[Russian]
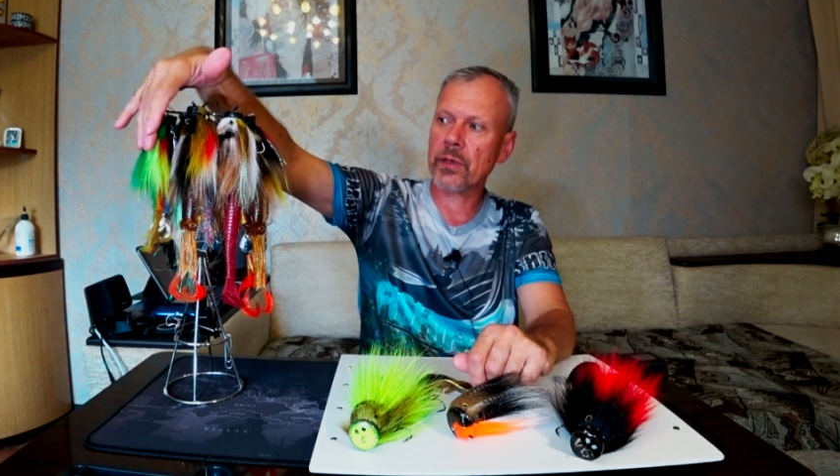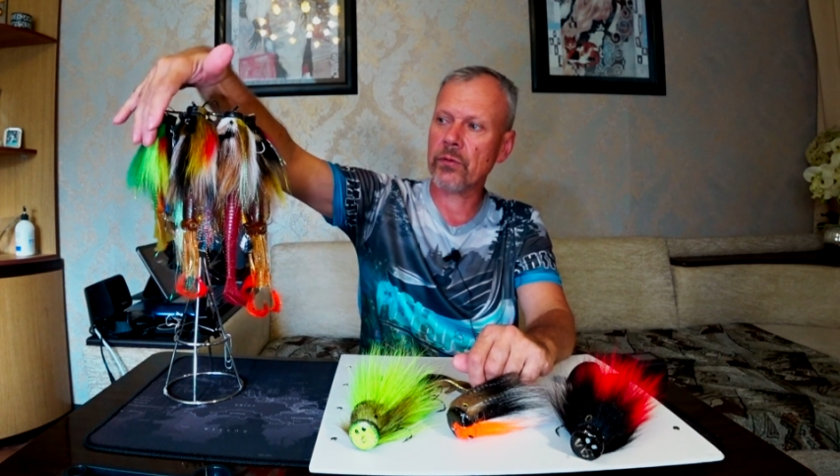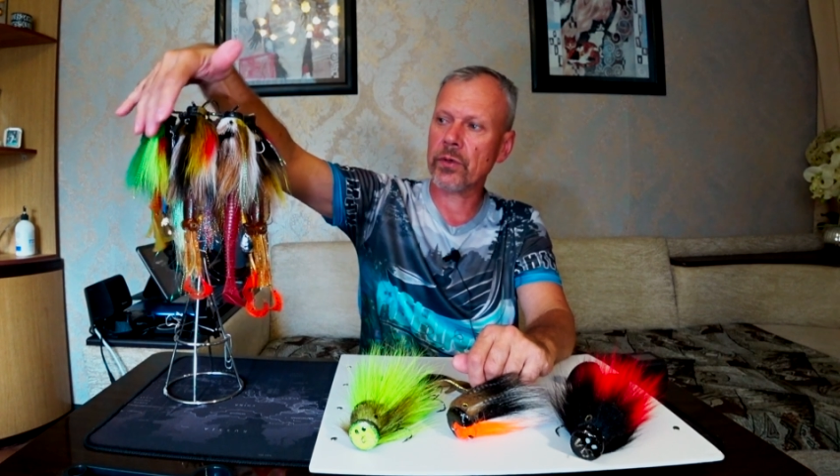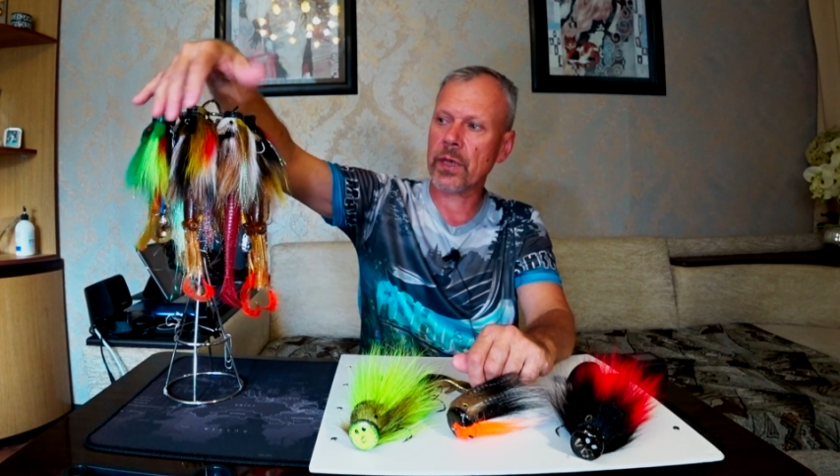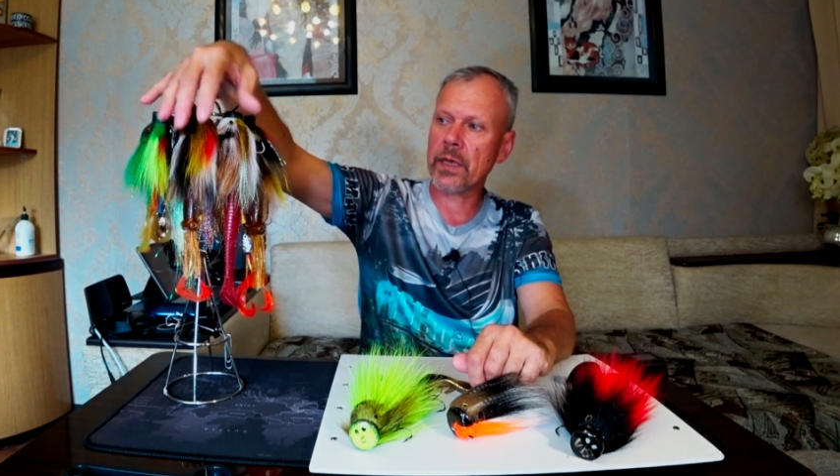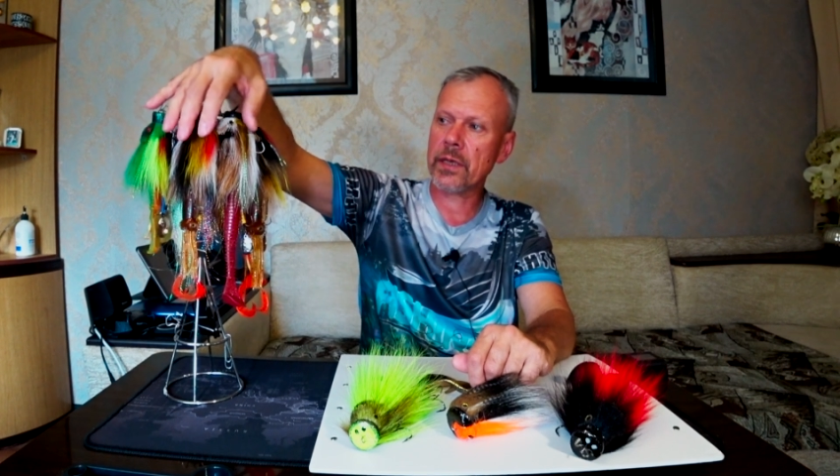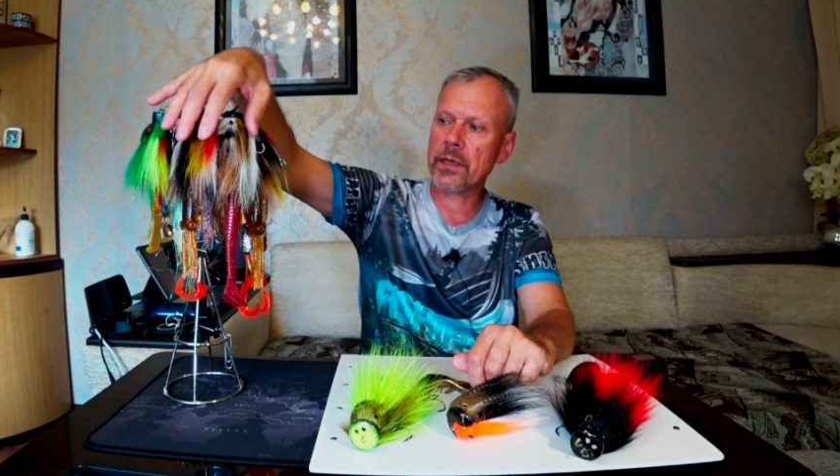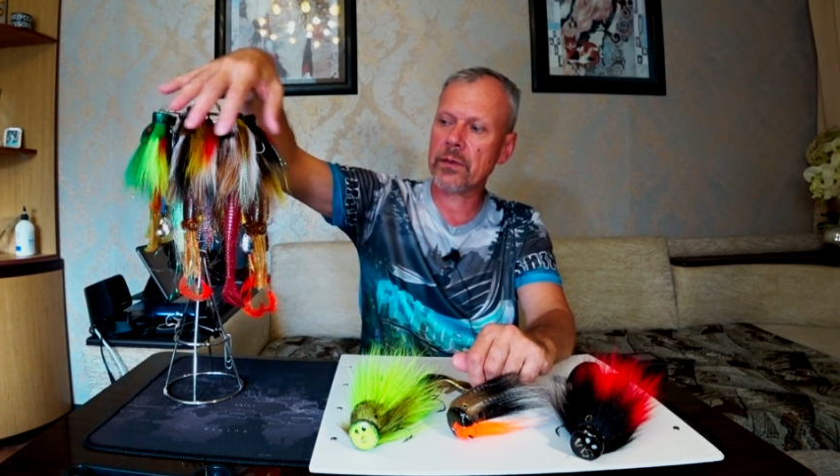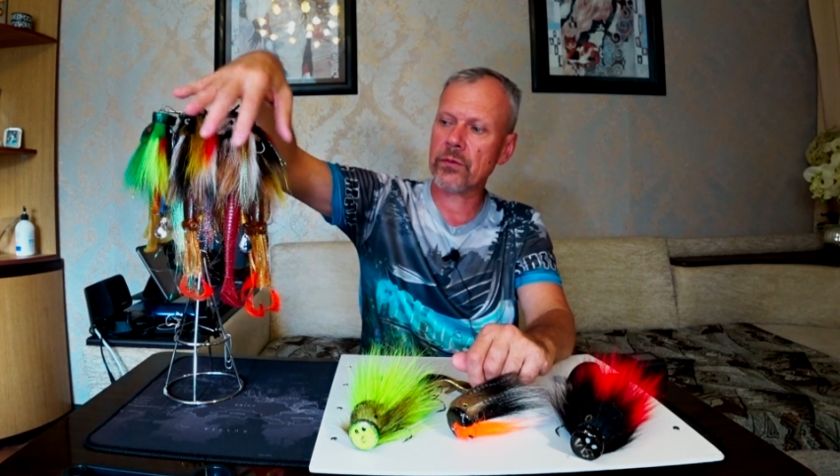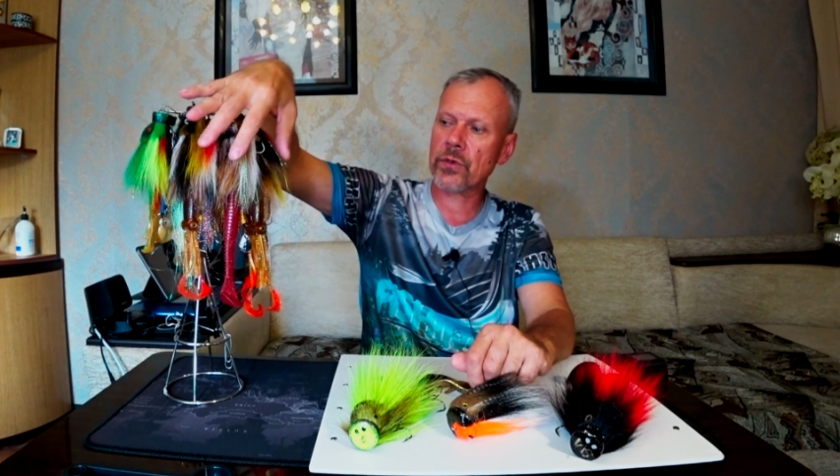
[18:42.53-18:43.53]
вот
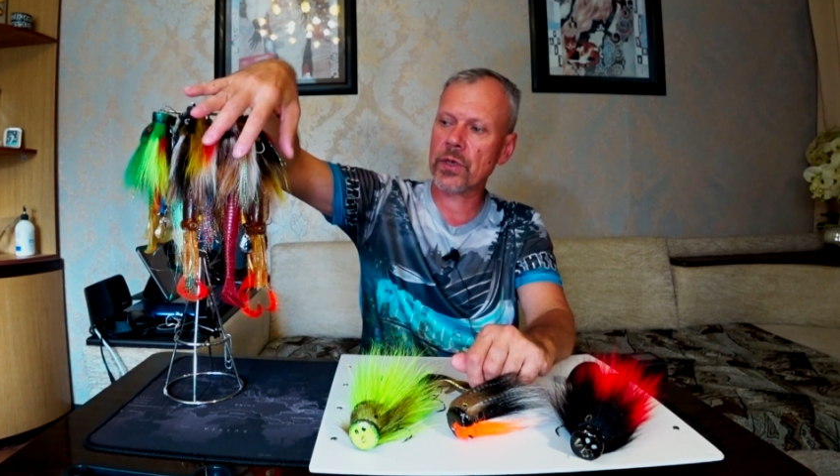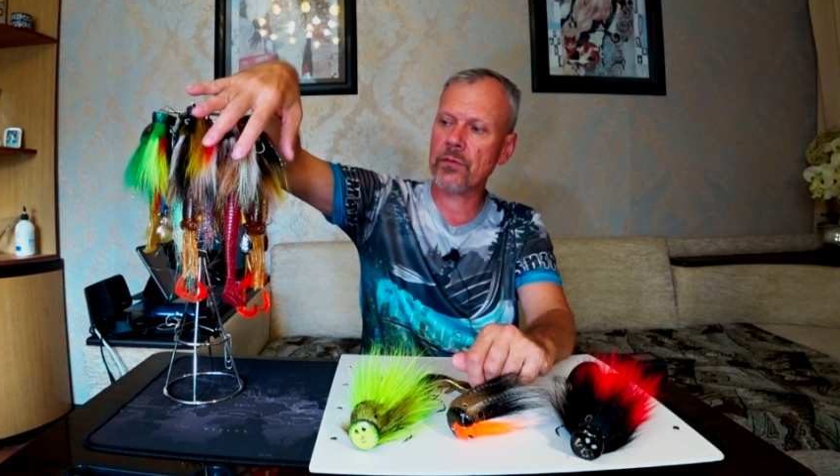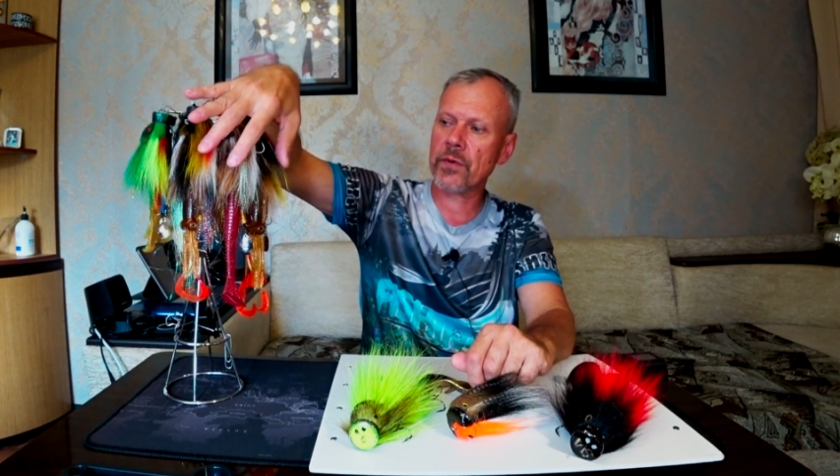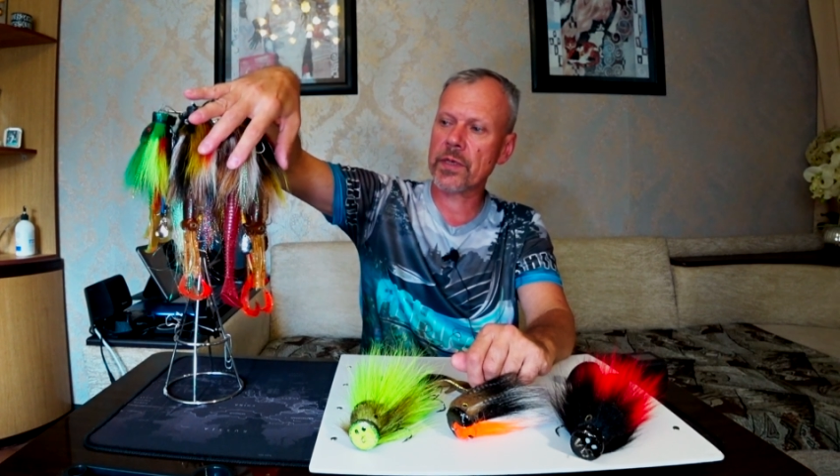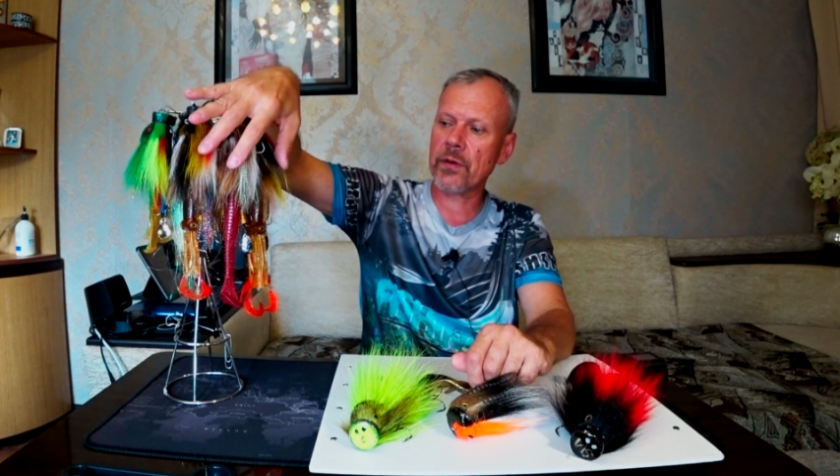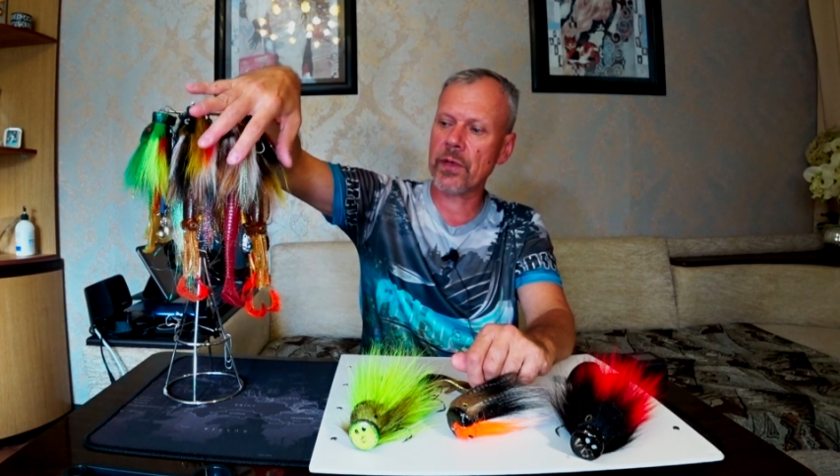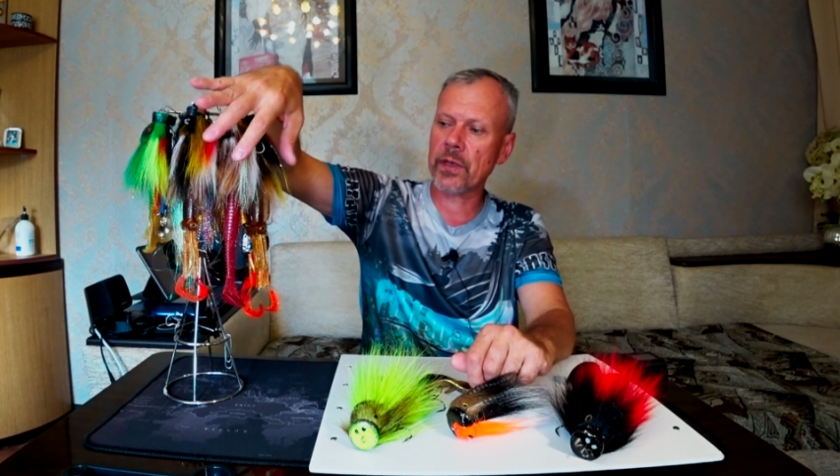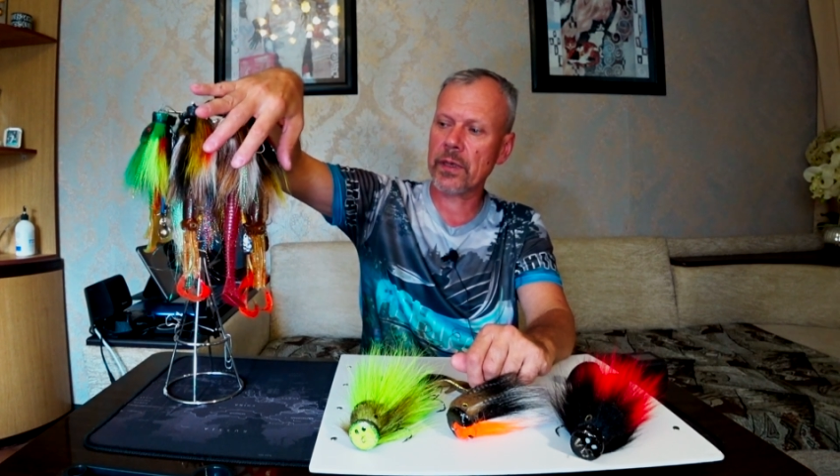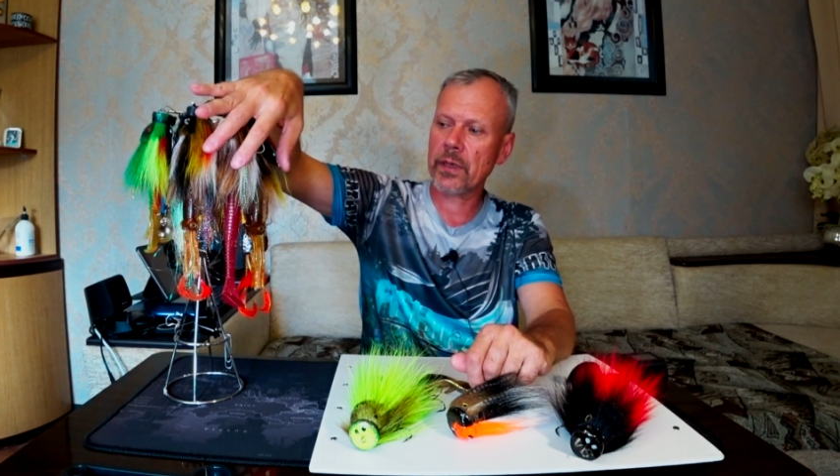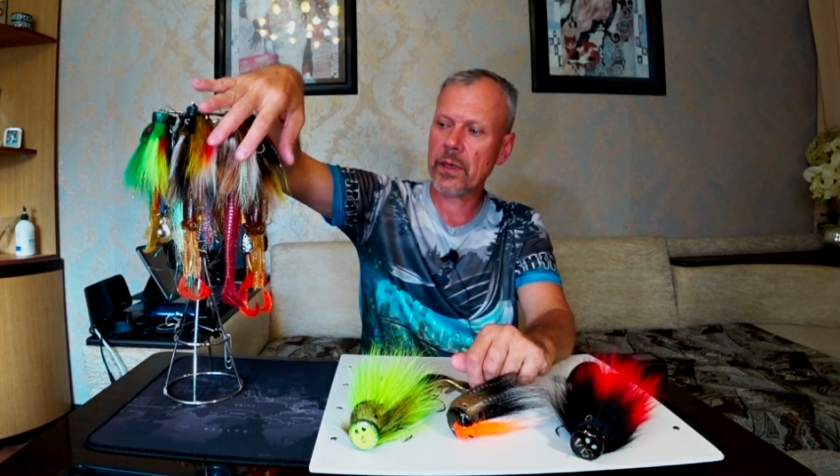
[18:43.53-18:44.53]
они уже
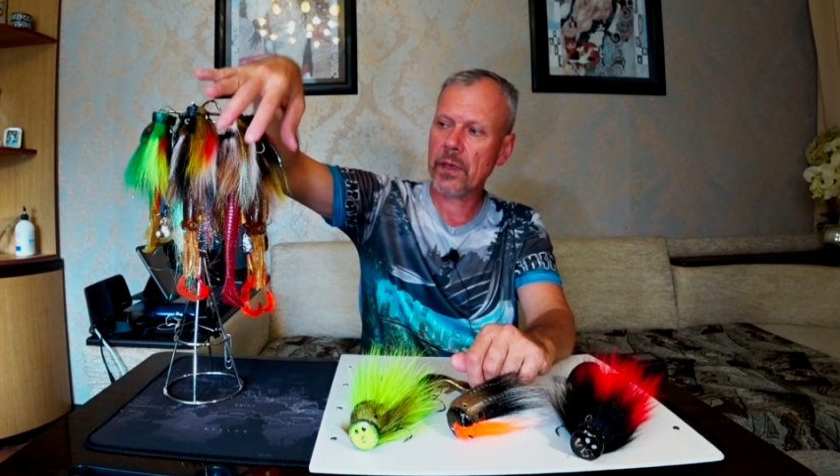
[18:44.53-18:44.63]
выставлены.